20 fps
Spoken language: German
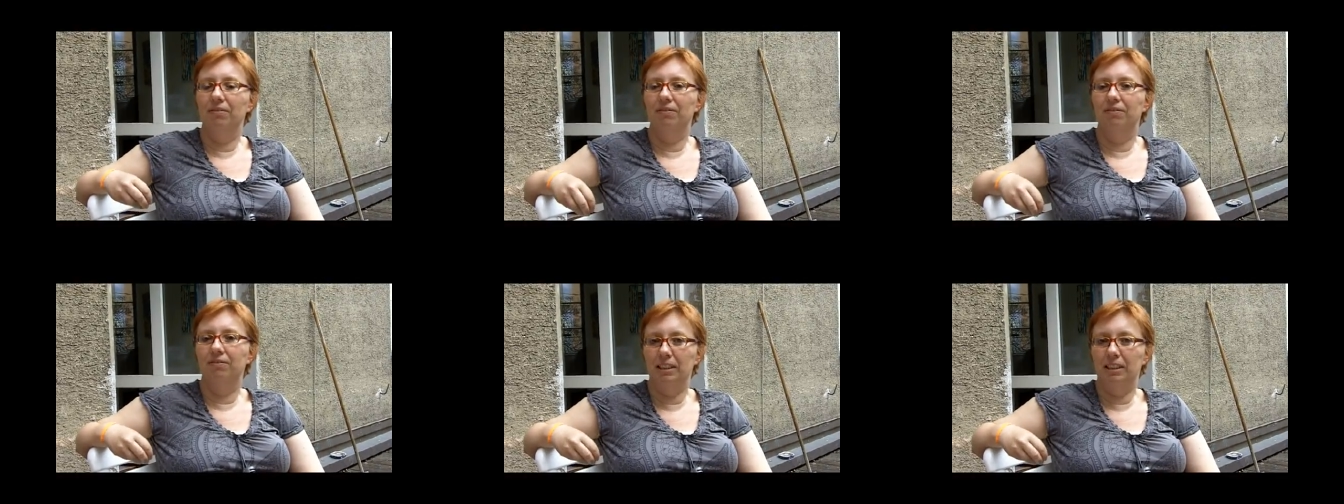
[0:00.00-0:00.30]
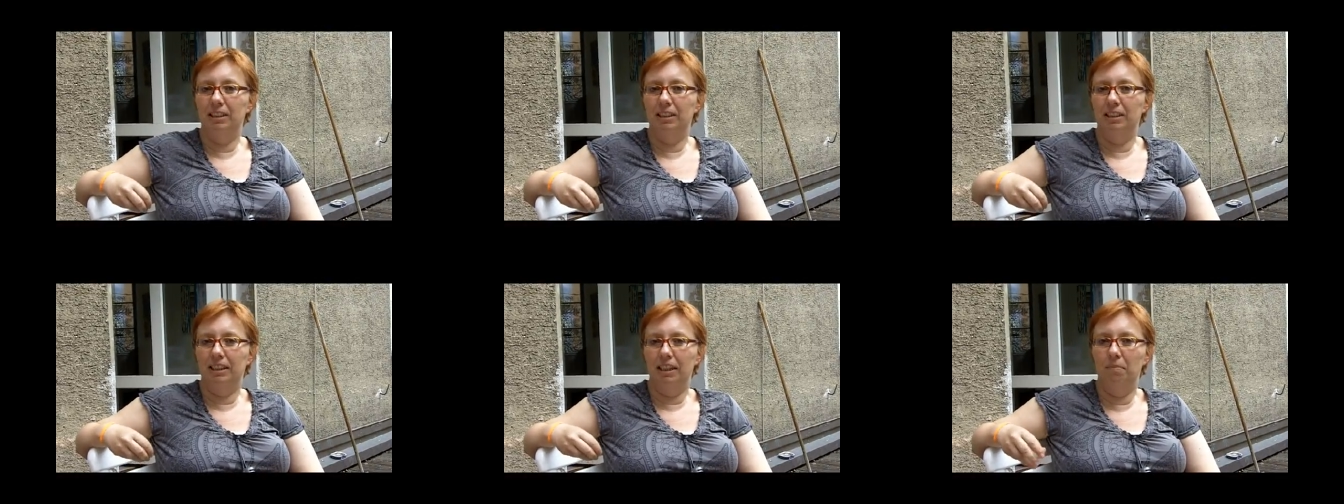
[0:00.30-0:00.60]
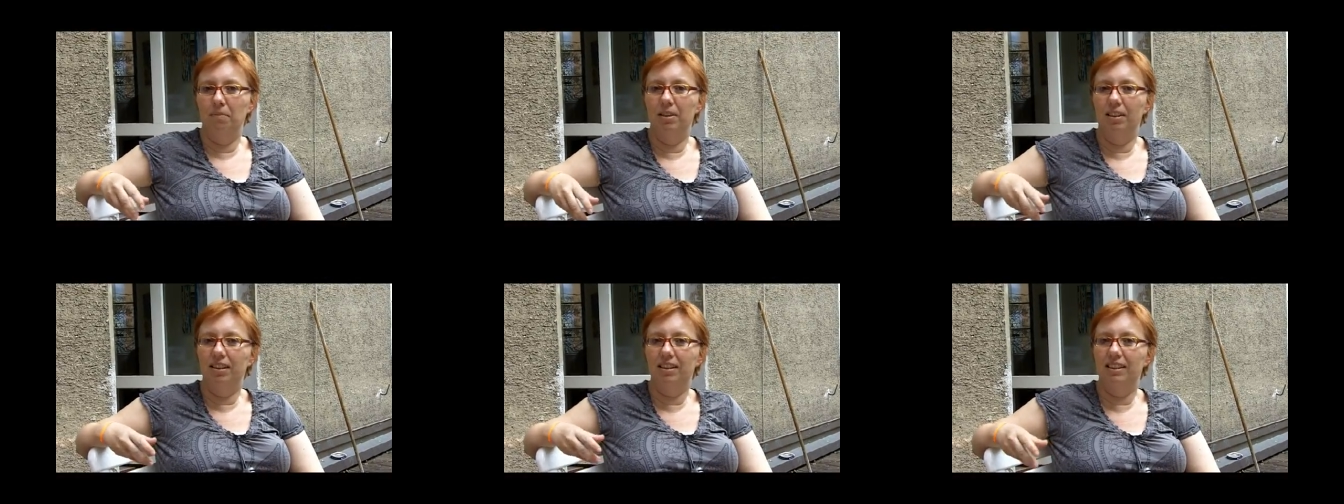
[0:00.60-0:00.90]
da,
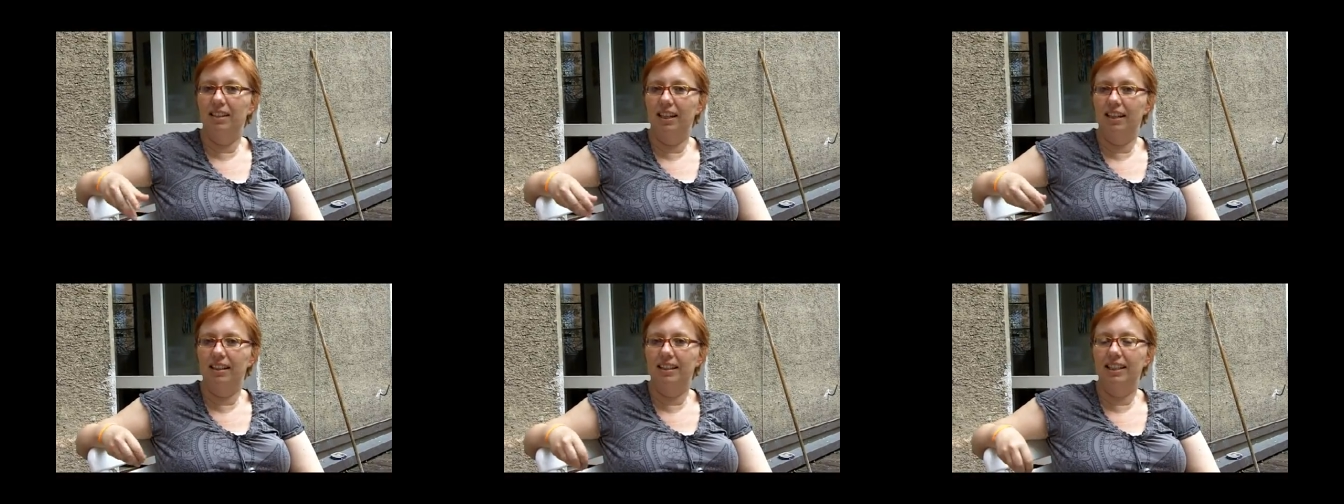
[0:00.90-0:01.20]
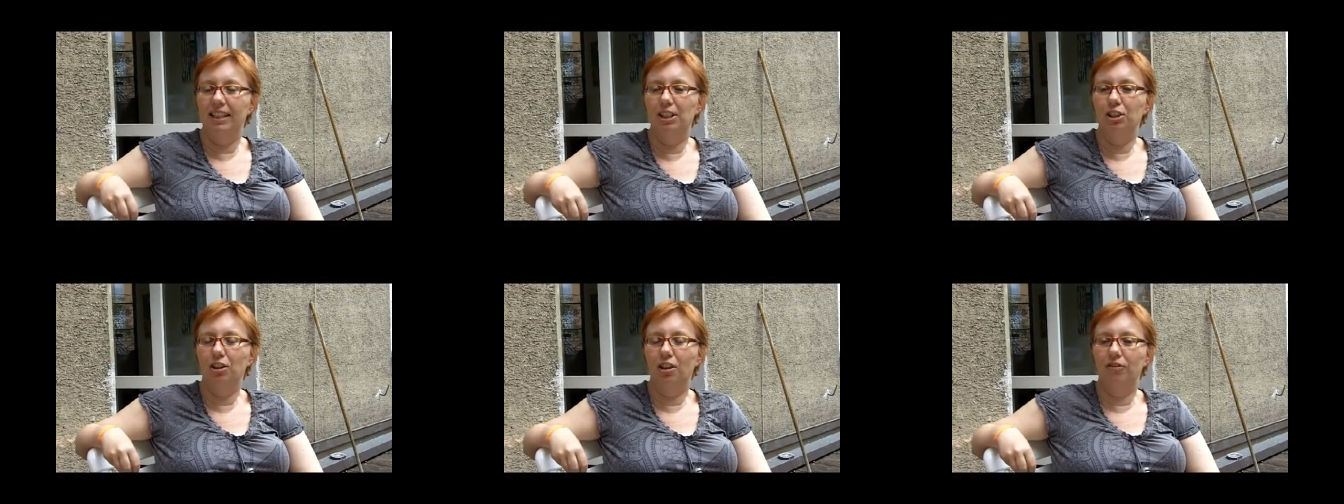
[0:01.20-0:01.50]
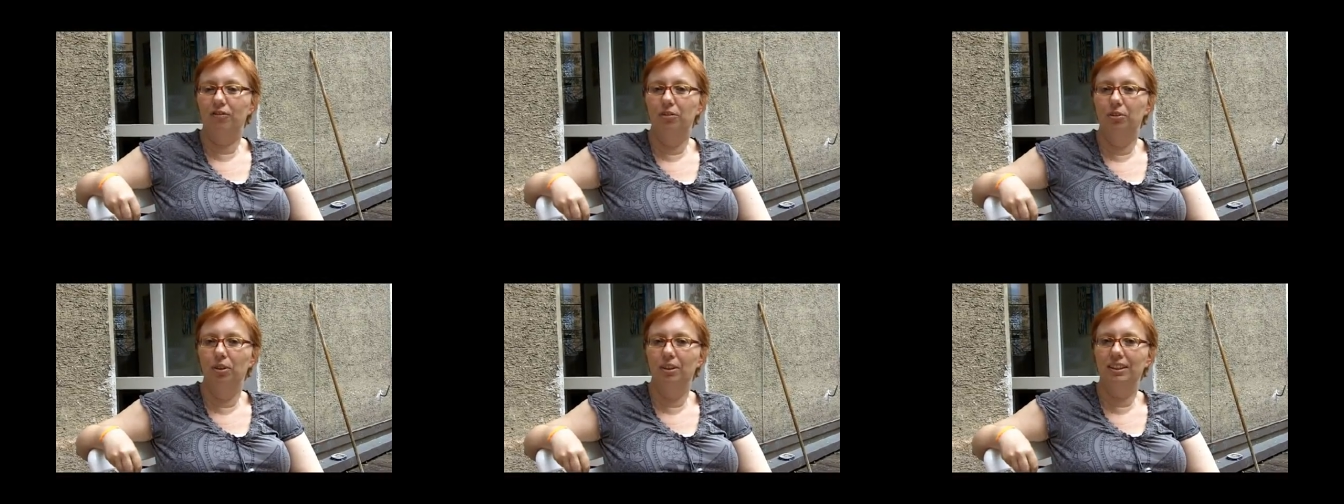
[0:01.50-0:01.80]
damit es der
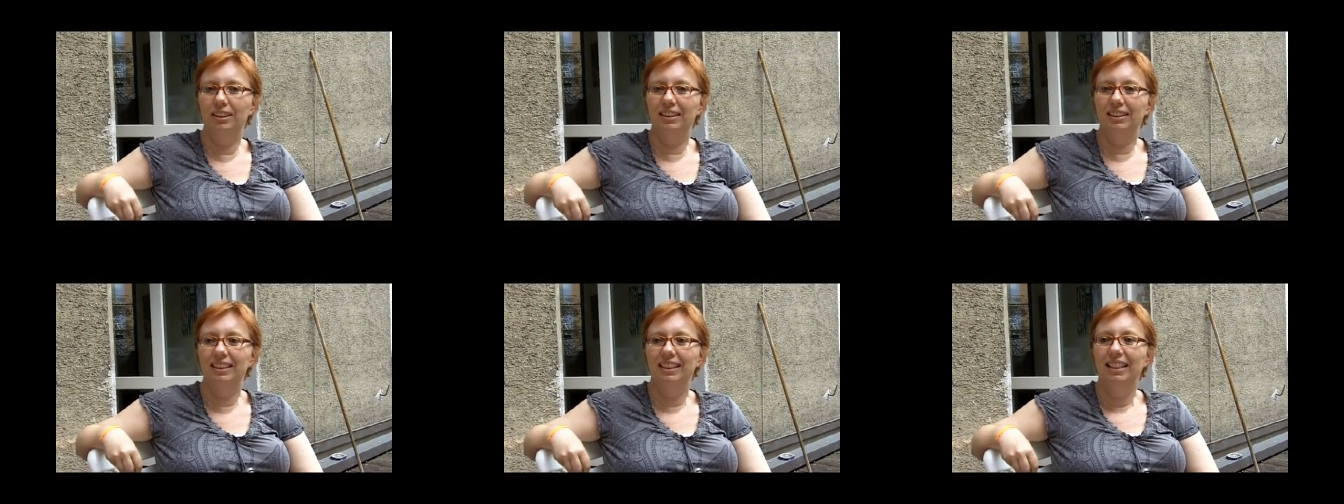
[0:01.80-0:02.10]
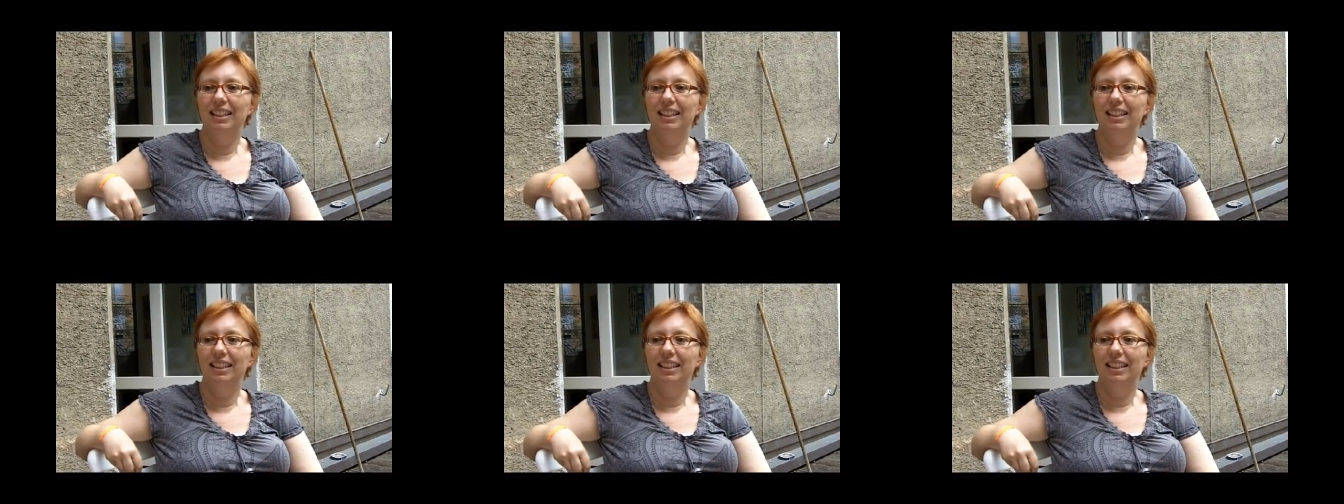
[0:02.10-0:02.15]
Gesellschaft nützt.